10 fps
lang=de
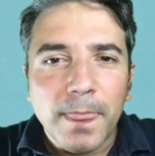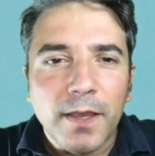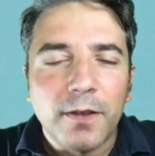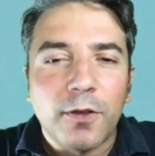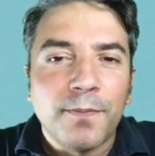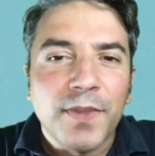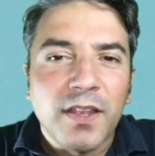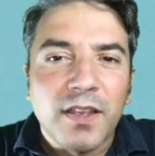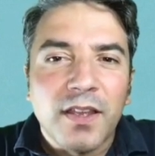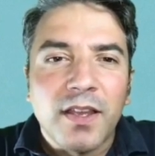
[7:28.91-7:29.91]
Genau.
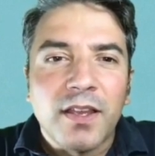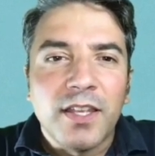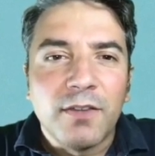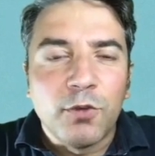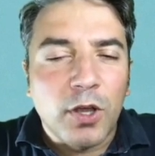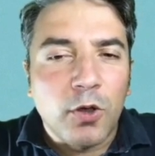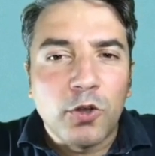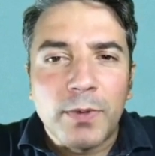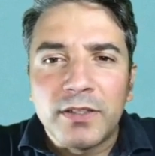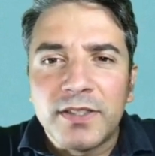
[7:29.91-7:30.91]
Hier wurde auch
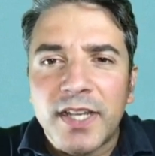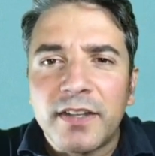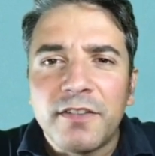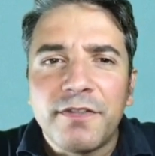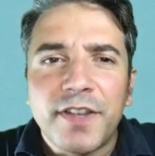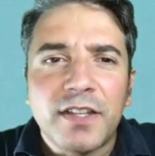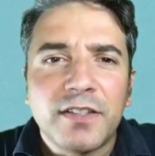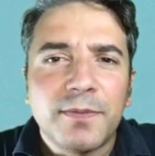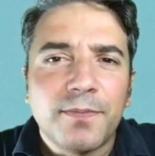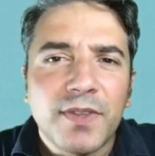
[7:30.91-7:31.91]
nochmal ein Zahn
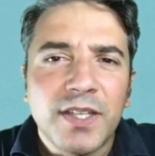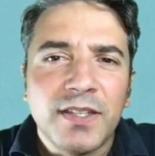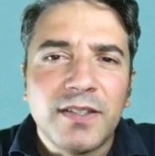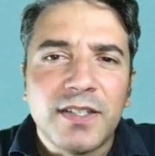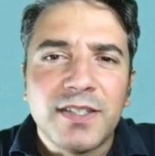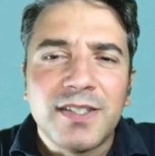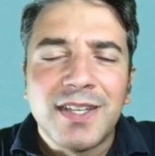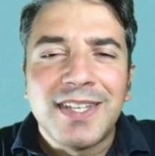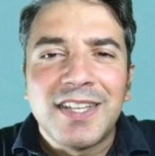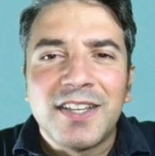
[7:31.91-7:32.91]
entfernt. Die hinteren
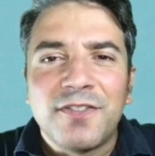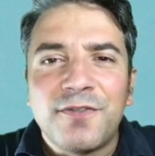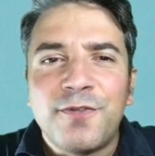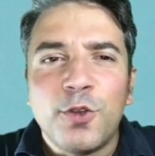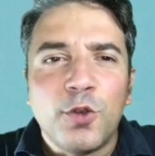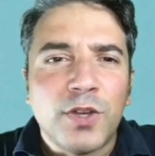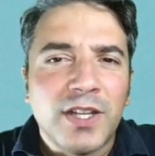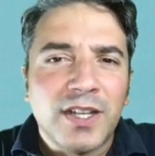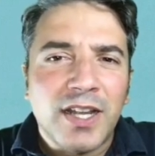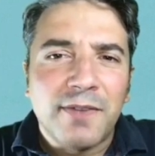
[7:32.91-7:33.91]

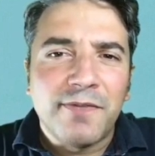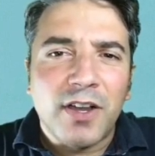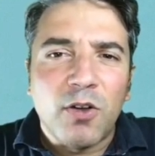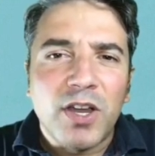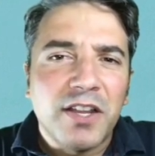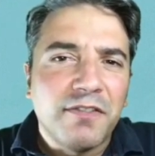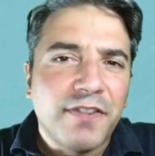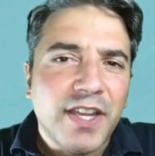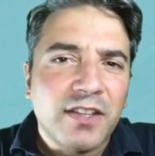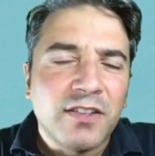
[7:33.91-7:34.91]
Füllungen haben wir auch
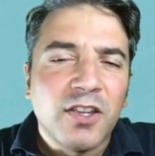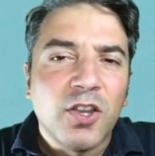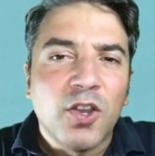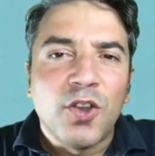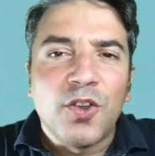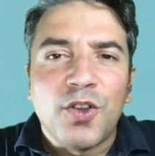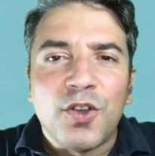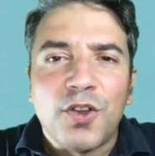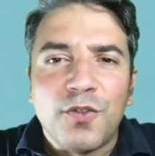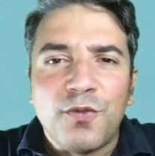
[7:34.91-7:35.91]
entfernt,
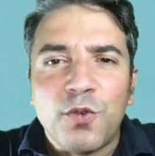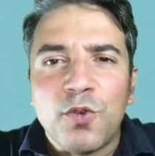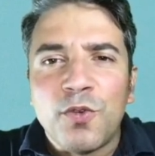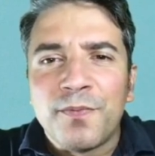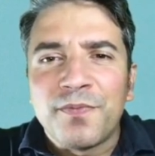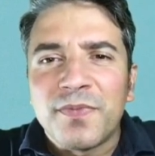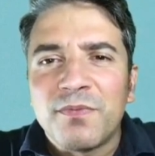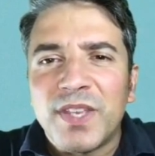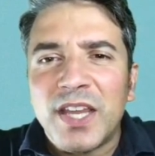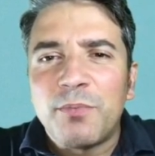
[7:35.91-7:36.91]
wo
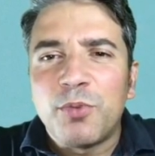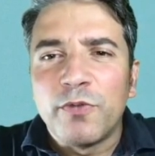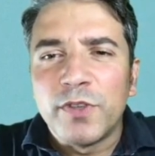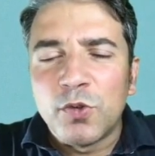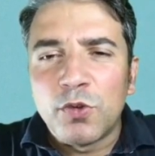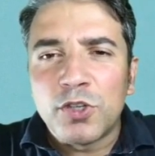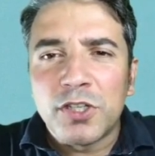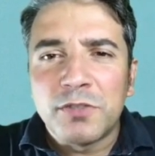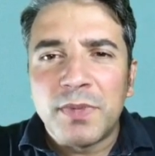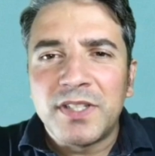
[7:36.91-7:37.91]
ja,
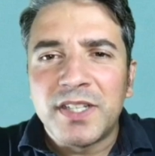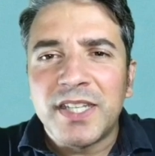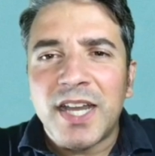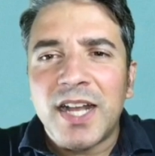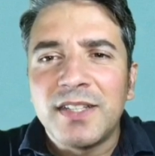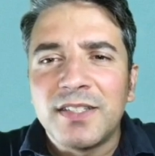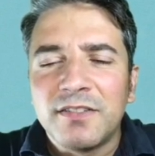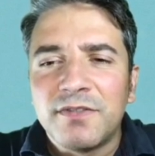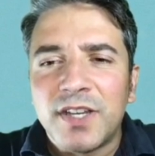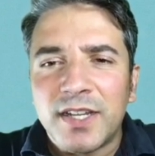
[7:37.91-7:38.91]
provisorisches Material
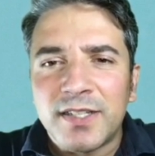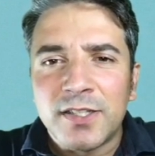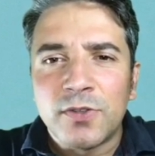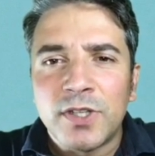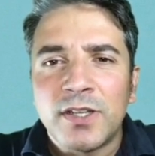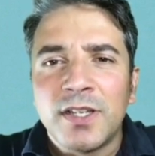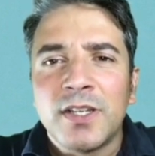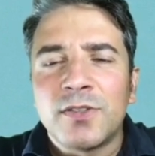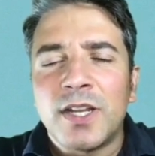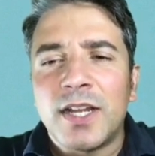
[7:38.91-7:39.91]
drin war. Das ist so eine,
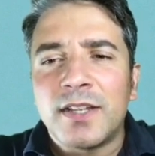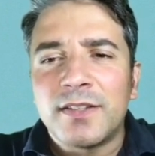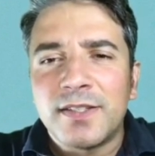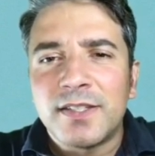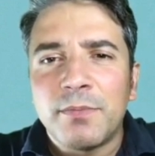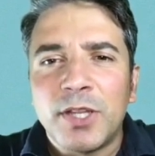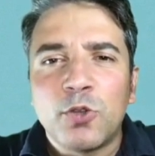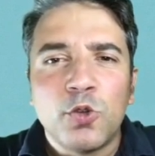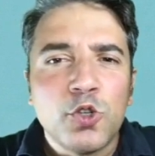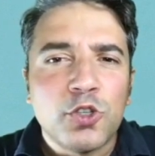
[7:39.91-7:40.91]
so eine Art
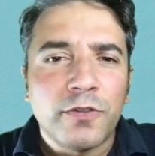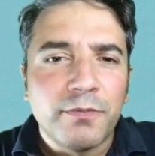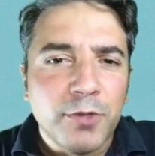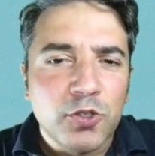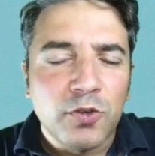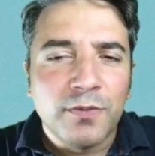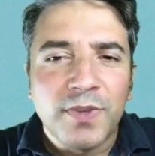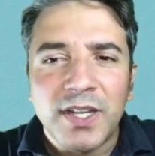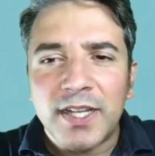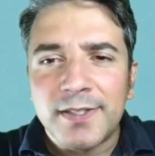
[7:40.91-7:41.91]
Zement-Kunststoffmischung,
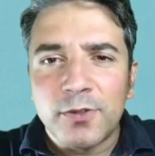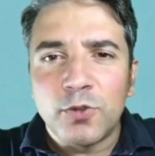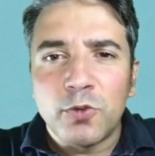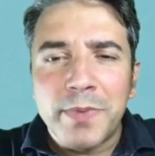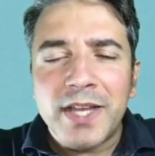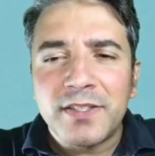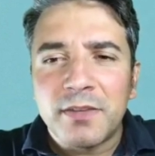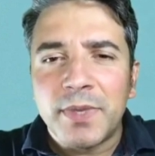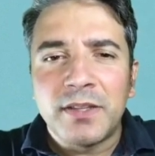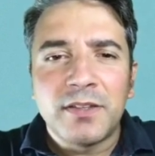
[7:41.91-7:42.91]

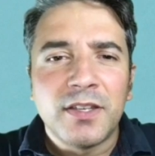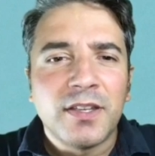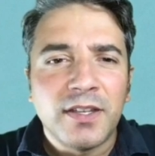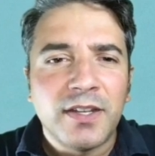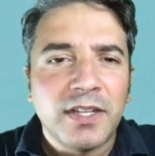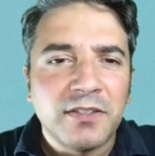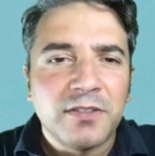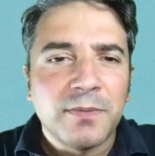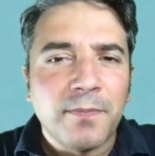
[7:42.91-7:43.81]
Glasionomer-Zement genannt.